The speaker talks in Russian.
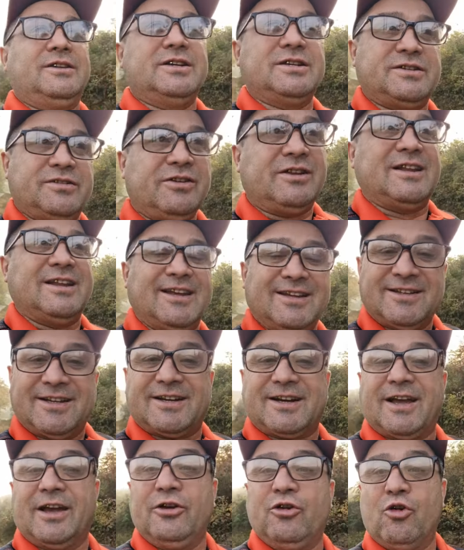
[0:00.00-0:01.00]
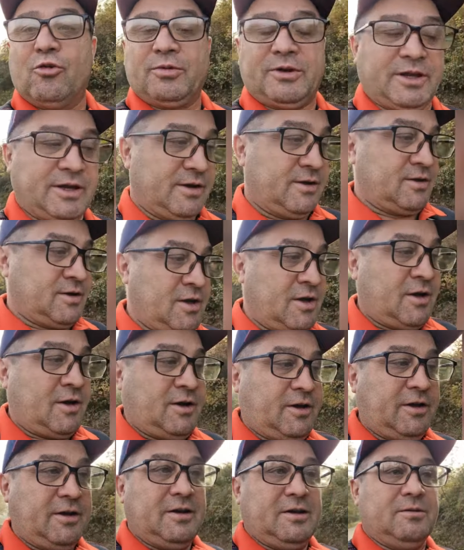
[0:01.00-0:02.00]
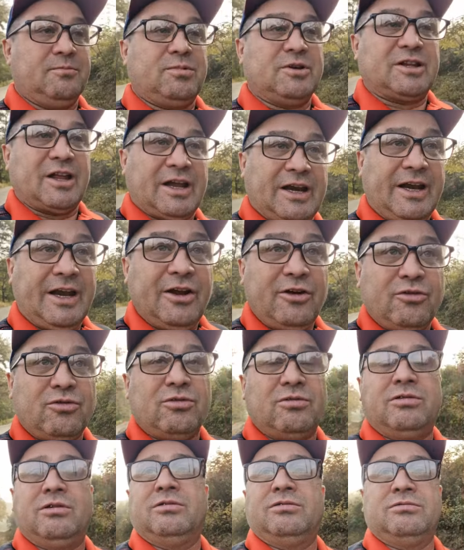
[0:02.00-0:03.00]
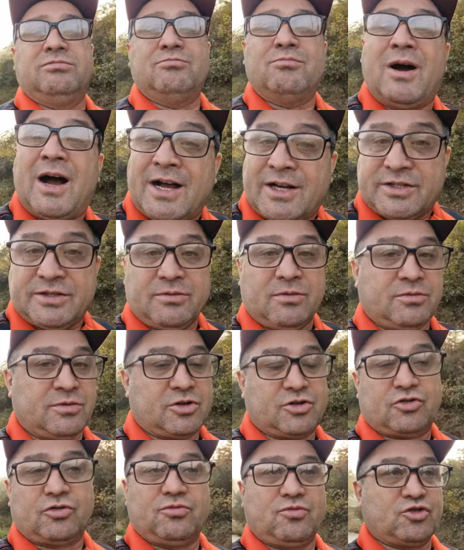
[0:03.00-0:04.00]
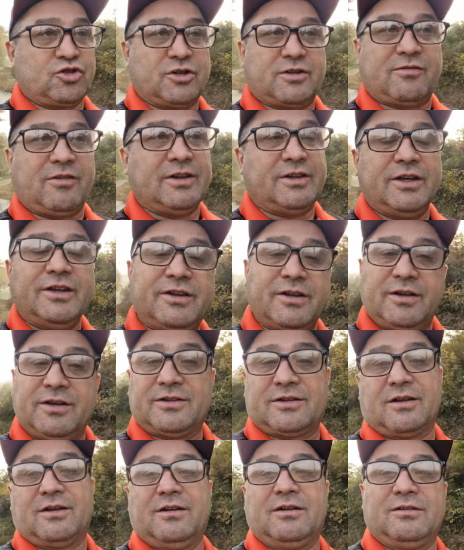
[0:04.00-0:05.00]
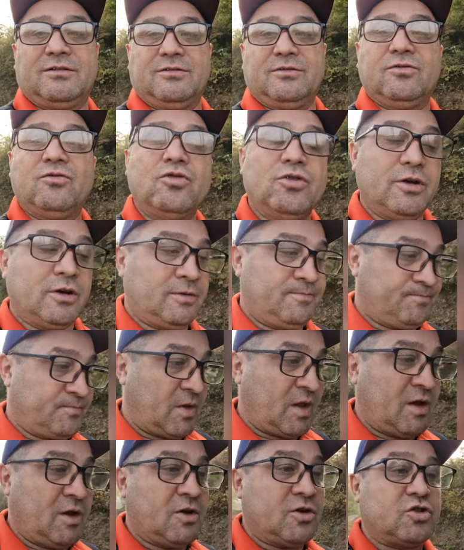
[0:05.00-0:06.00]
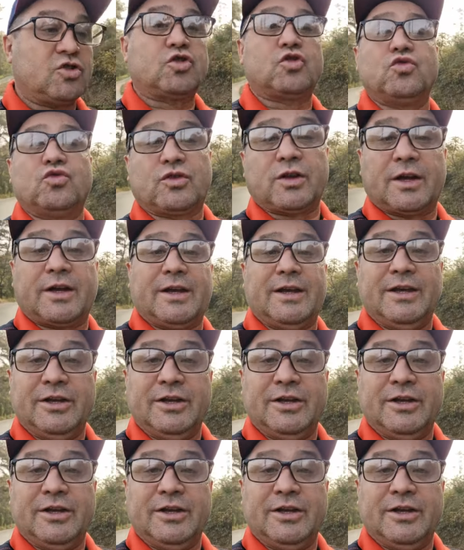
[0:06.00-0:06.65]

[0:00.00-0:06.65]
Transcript: действительно энергоемкие. И батарею максимум, на что может хватить, это двое суток